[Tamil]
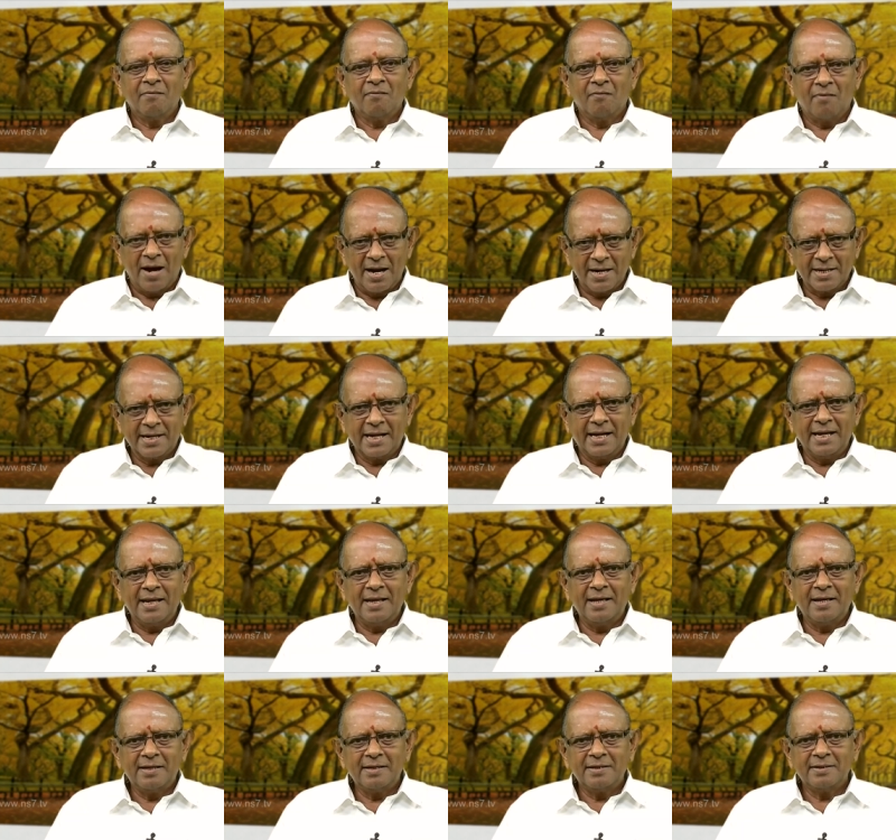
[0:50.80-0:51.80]

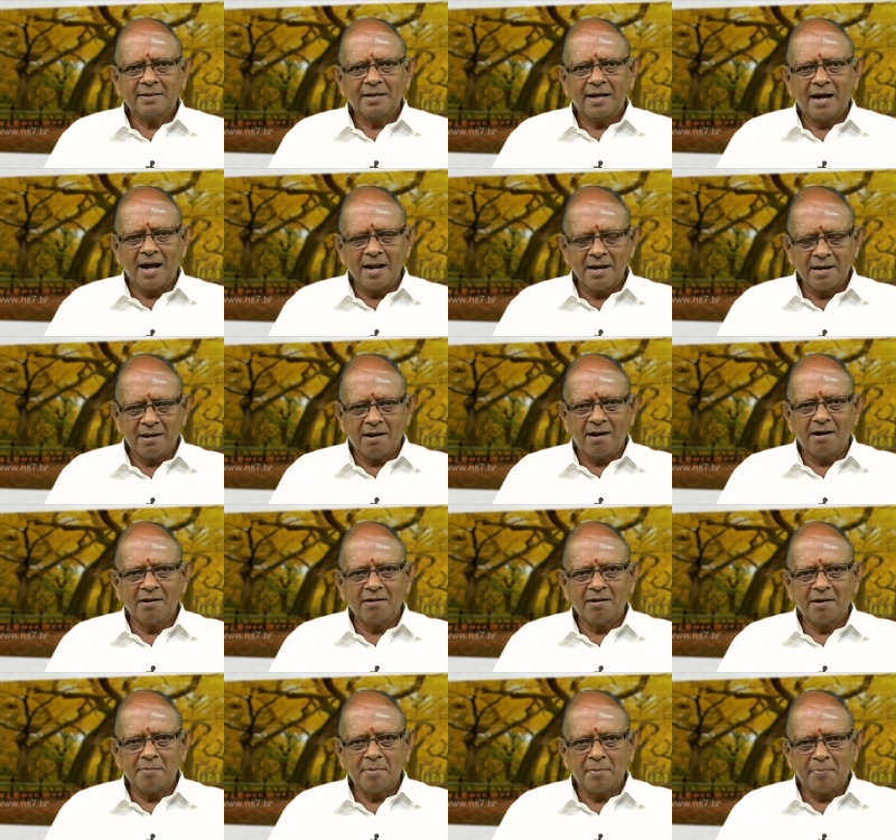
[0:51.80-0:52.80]
வாழ்க்கையில்
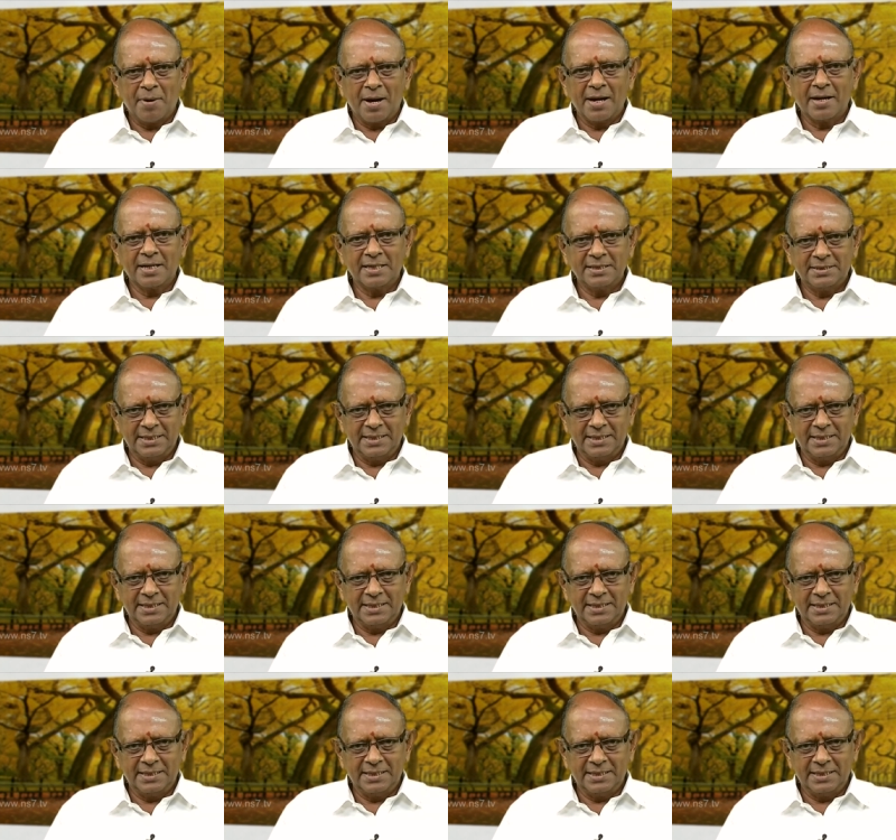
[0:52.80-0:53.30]
அன்றாடம் நம்ம பார்க்குற